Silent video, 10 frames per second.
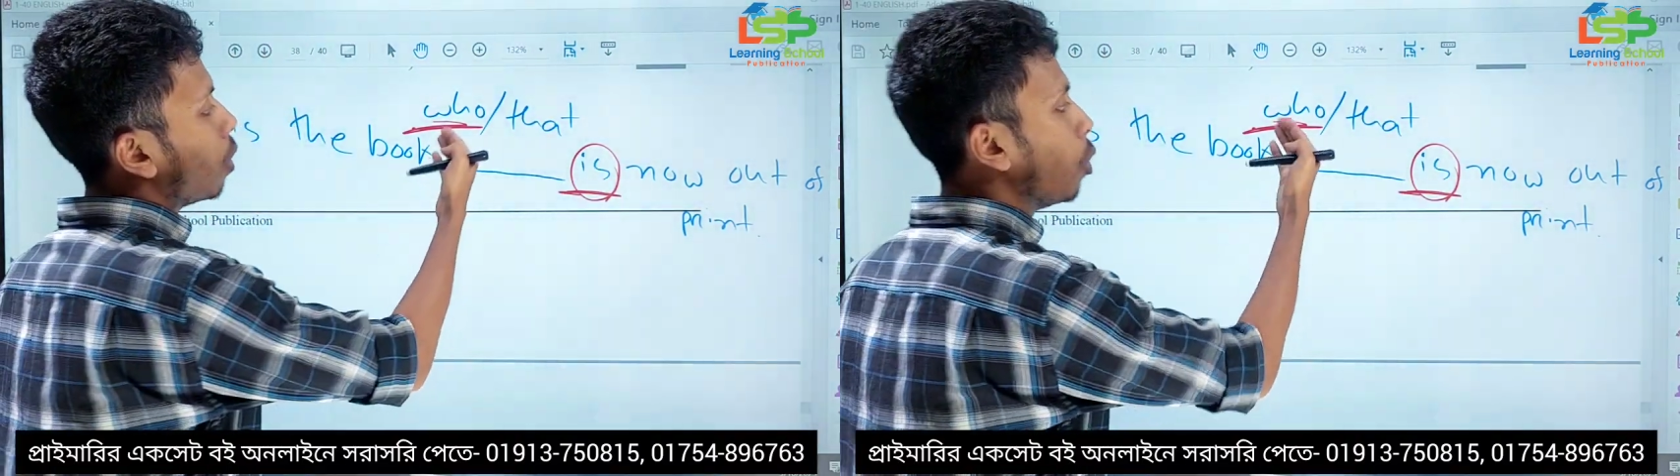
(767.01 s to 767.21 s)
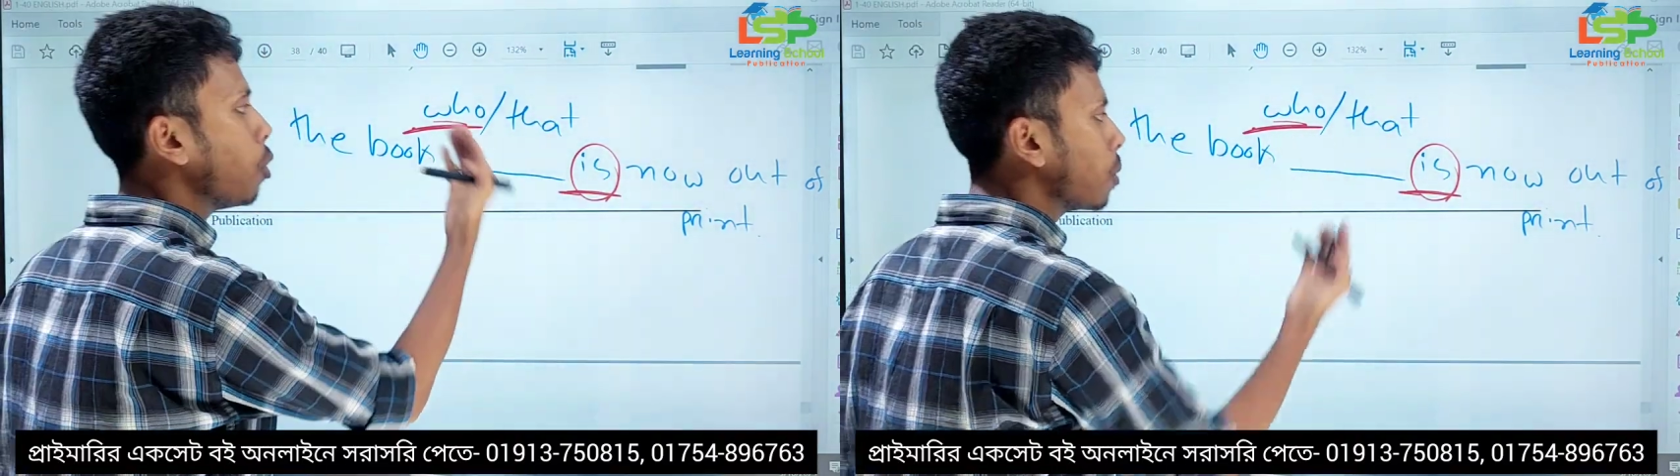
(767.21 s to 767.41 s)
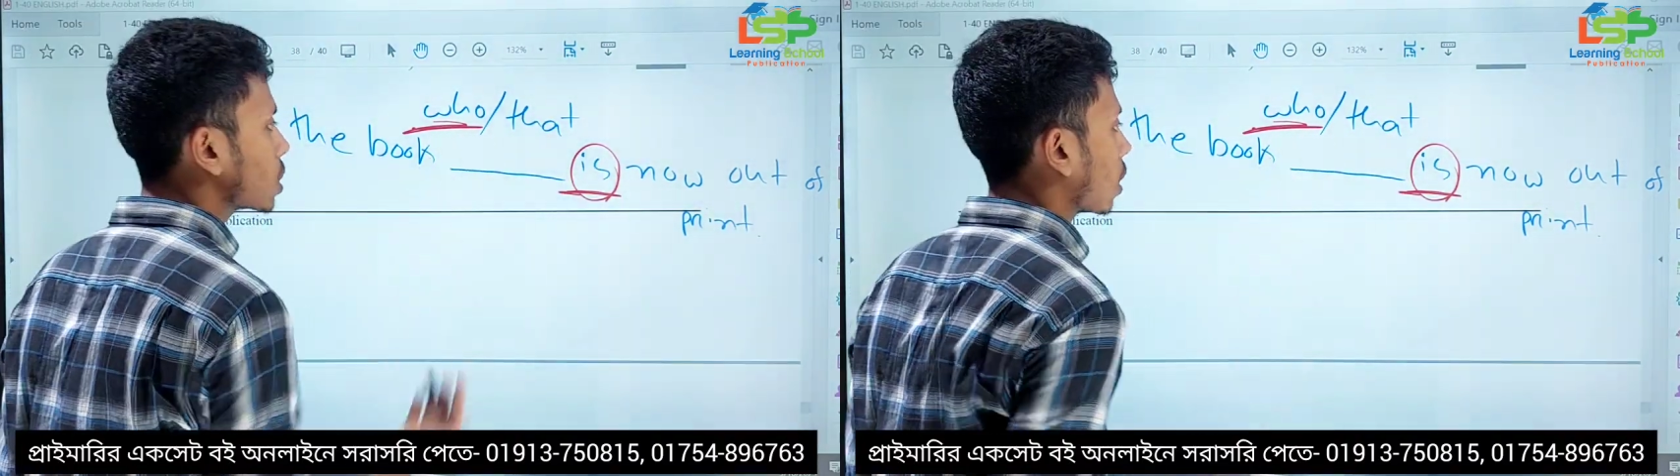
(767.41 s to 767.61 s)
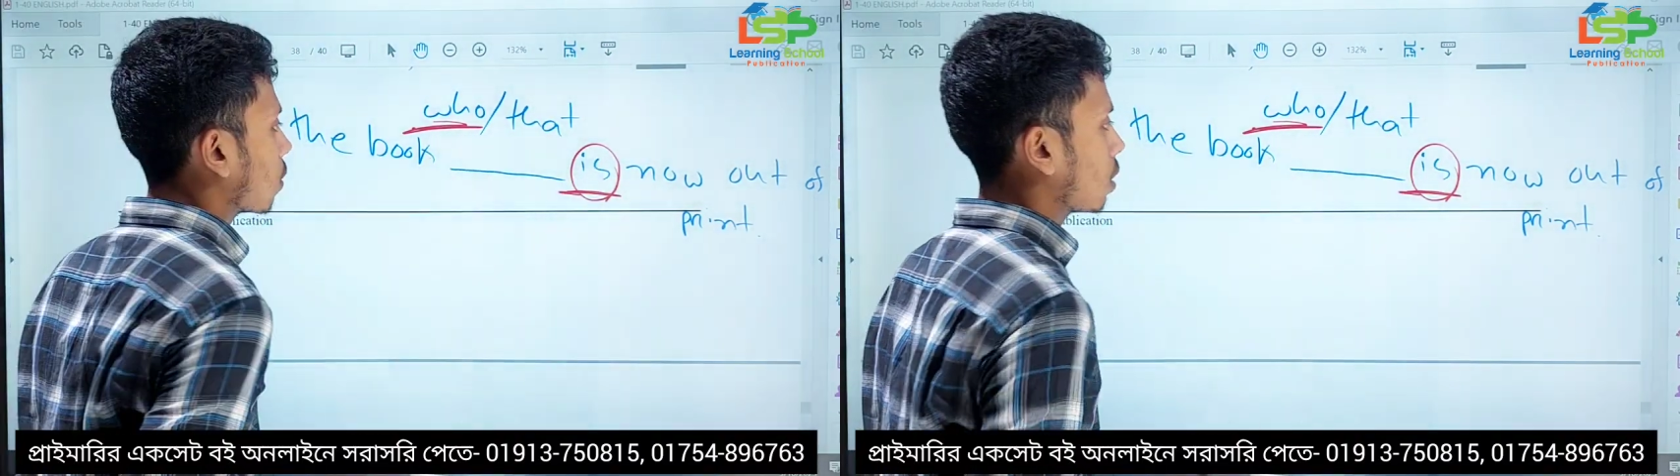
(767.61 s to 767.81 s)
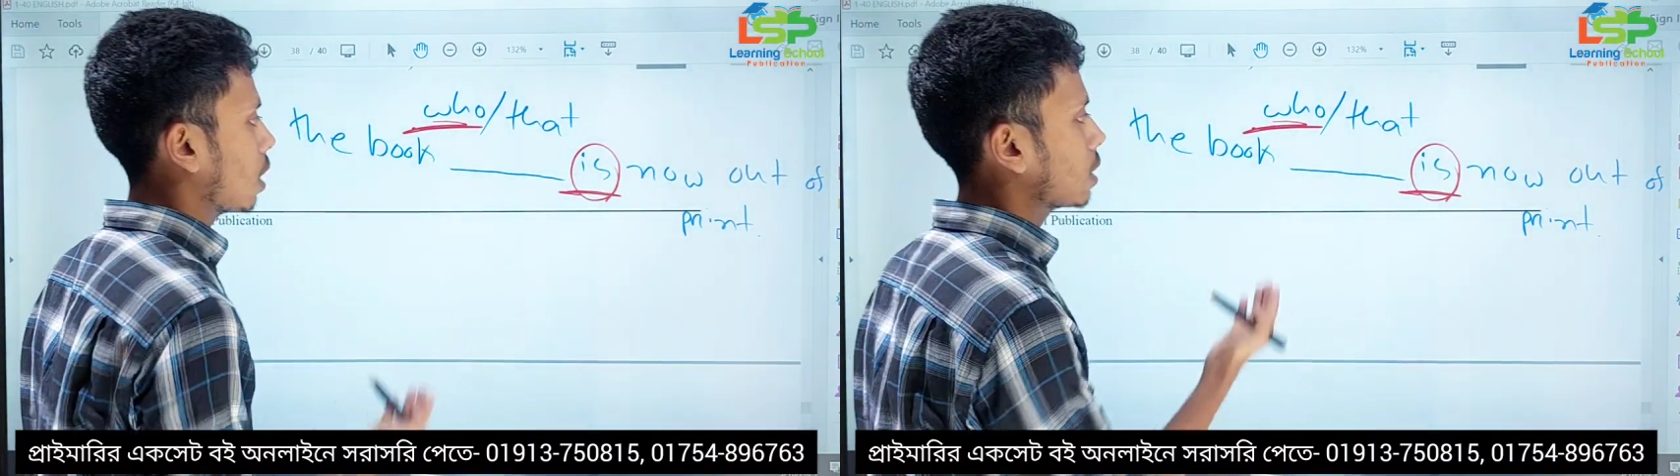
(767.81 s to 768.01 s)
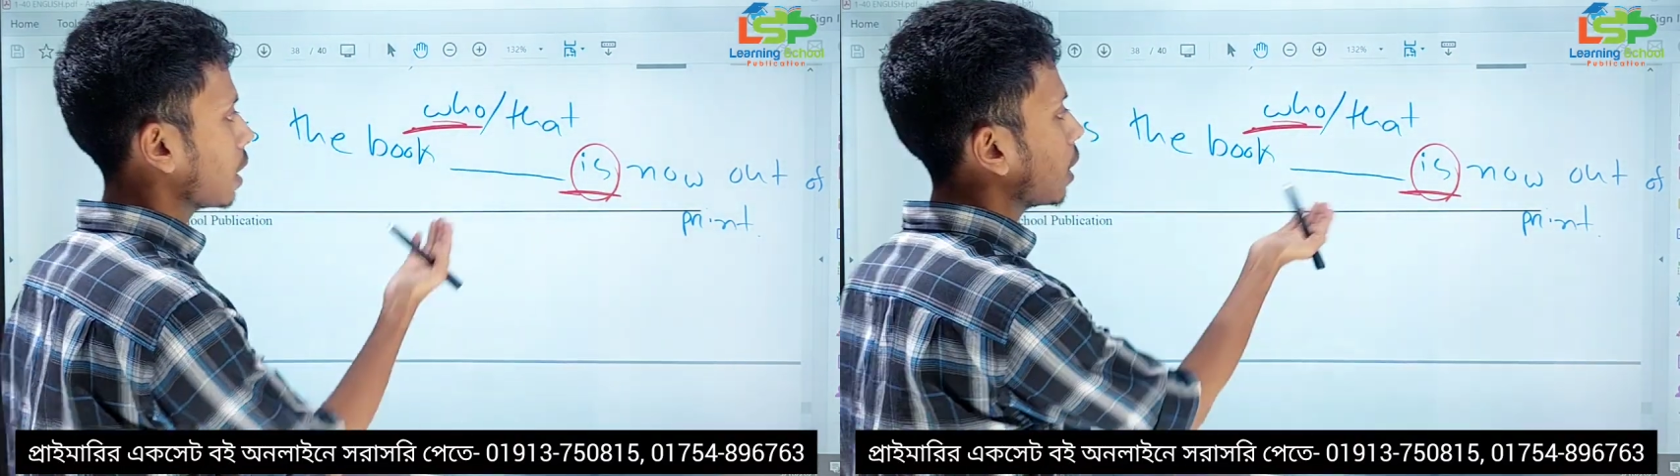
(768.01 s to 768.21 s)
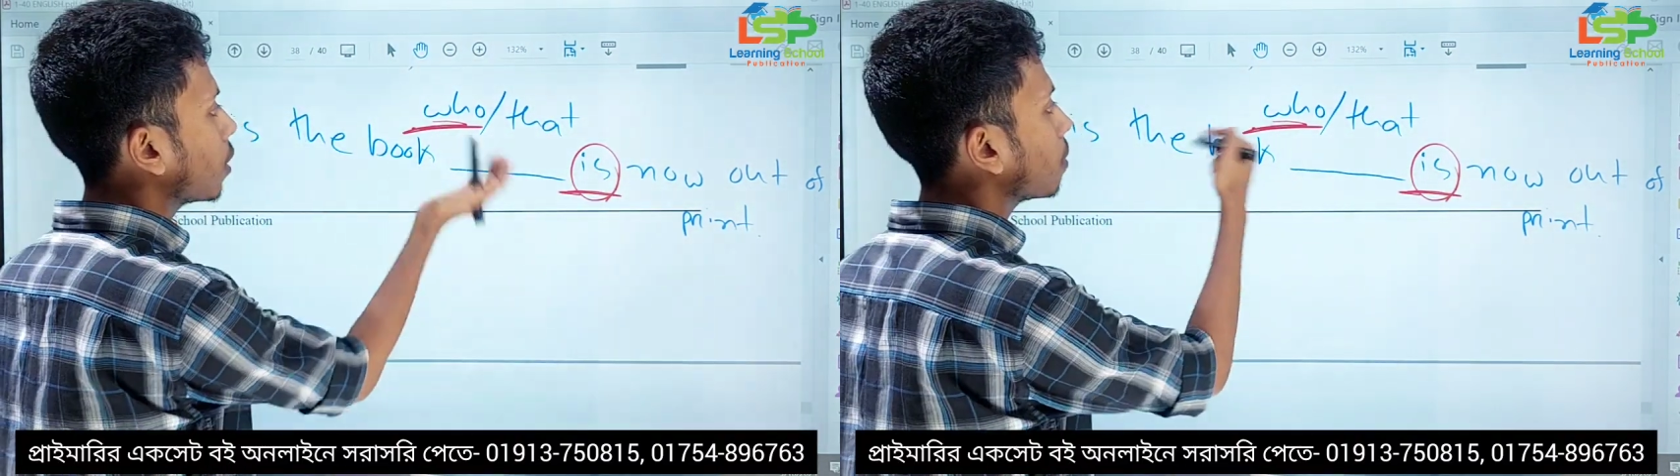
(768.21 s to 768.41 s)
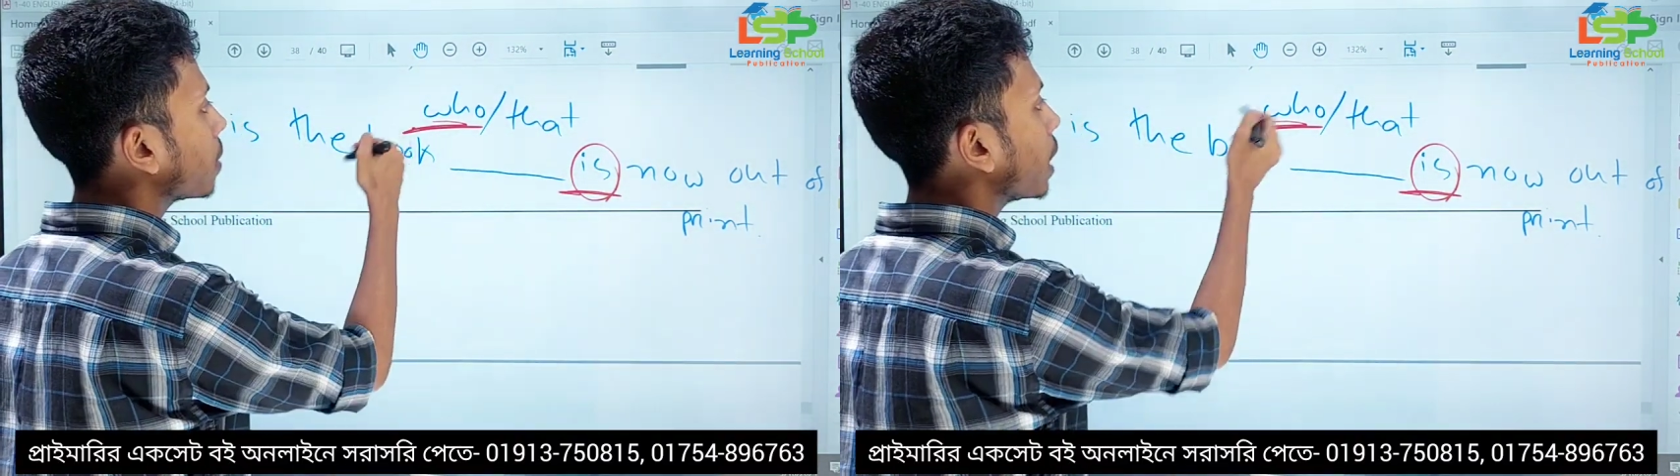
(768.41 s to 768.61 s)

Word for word: হু বসার কথা তাহলে এখন আমরা